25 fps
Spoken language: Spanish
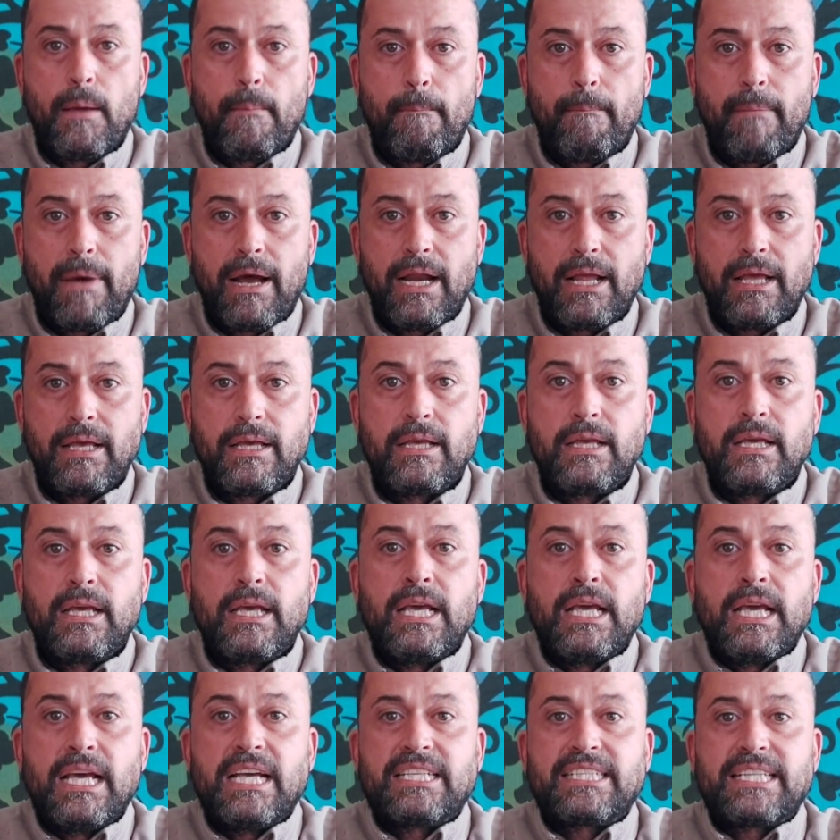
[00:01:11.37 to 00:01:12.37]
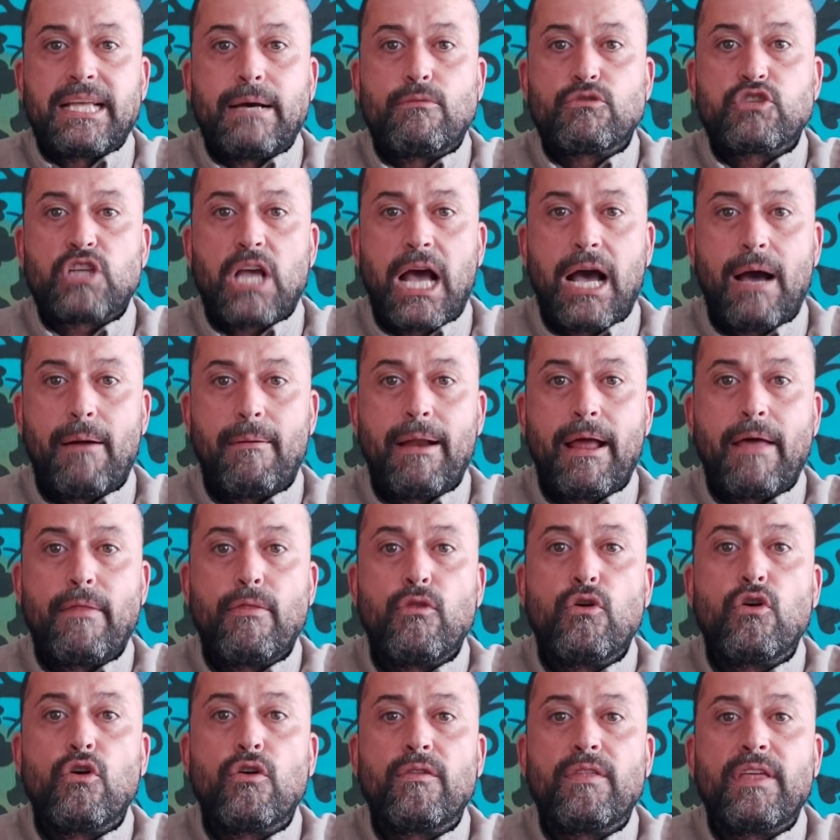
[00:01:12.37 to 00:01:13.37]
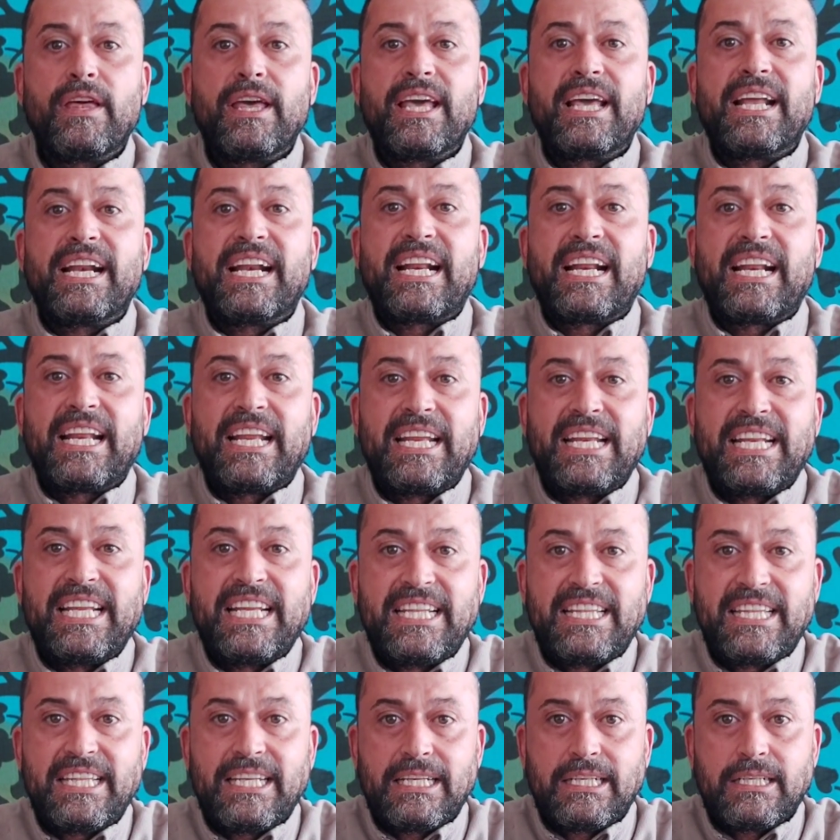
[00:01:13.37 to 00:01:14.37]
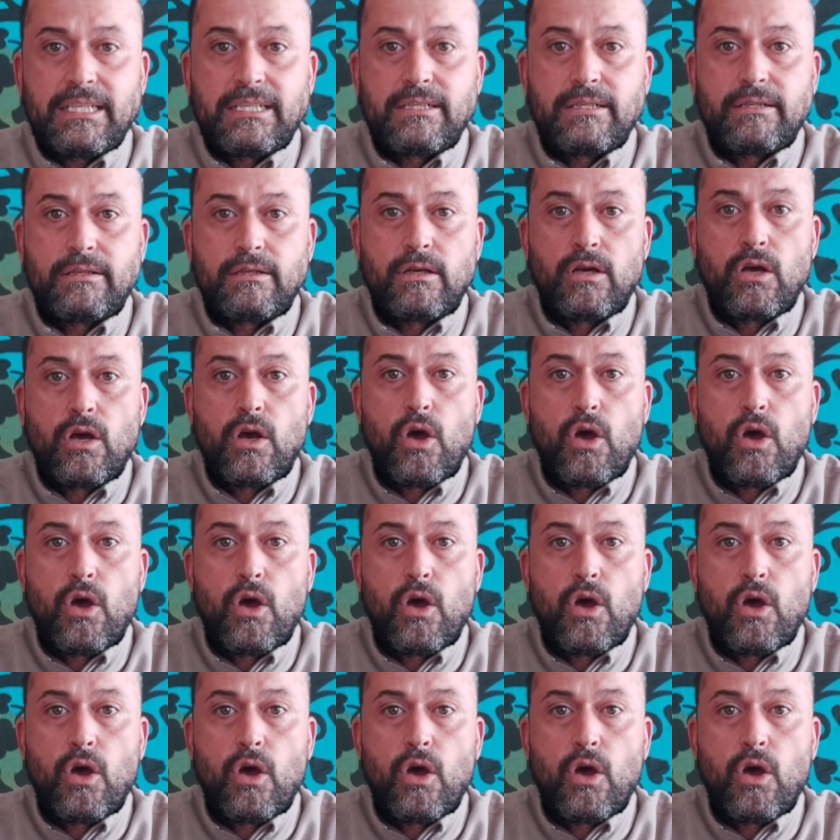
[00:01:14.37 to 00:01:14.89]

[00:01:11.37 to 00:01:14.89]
¿Vale? Estamos hablando de rinitis.